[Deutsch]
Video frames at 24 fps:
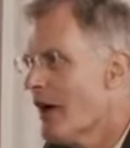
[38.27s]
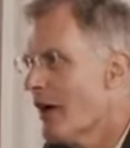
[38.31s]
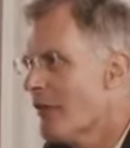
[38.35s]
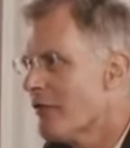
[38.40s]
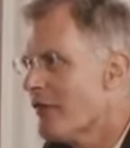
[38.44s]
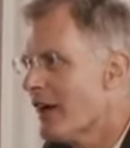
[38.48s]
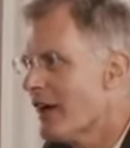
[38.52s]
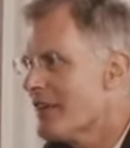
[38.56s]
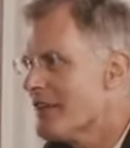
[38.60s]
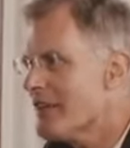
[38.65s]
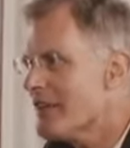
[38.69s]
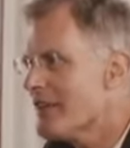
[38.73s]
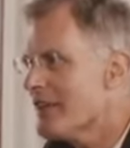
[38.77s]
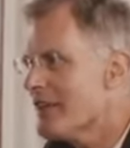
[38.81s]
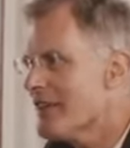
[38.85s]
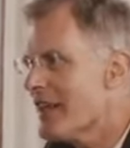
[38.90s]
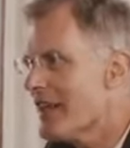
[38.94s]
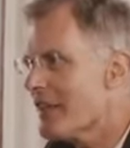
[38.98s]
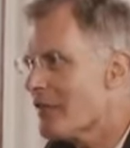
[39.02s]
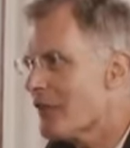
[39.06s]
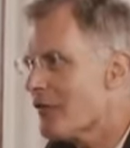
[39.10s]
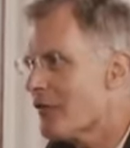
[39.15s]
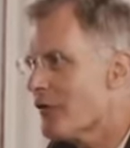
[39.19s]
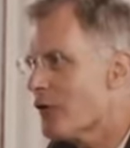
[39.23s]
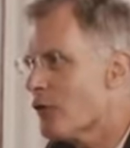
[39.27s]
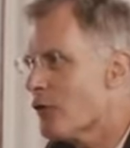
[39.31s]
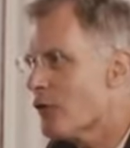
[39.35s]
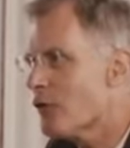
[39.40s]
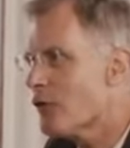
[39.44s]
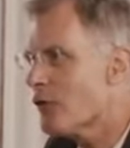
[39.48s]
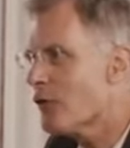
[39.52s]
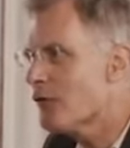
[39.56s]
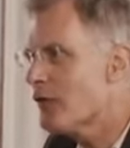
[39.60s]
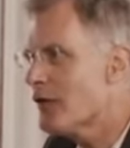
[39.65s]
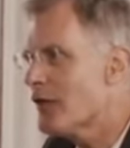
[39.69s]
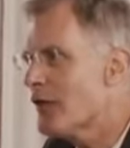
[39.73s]
weil ich Ihnen jetzt
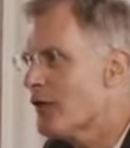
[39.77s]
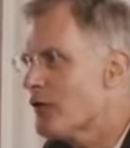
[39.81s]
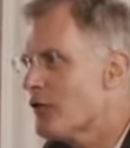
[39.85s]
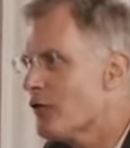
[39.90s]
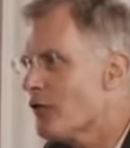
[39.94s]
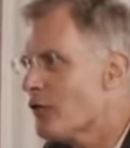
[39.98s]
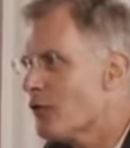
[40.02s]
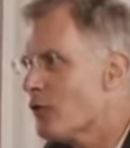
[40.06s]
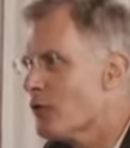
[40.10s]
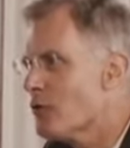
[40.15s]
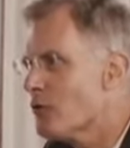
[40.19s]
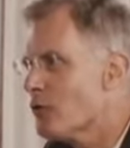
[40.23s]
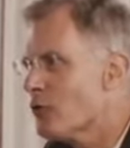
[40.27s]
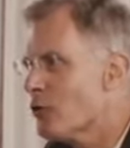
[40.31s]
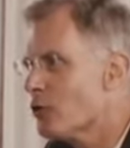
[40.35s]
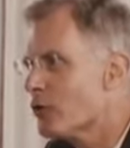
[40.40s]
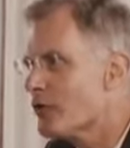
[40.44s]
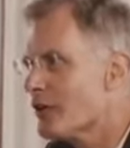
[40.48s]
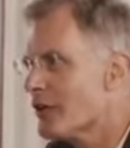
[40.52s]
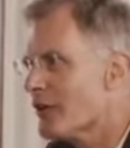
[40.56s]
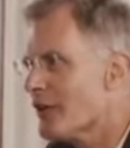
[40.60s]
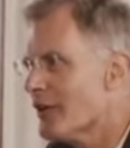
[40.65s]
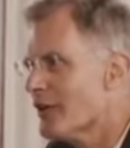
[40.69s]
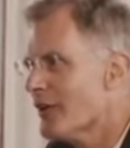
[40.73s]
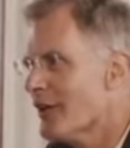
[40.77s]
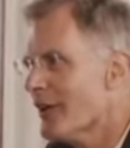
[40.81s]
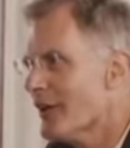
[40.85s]
Philosophie zumute.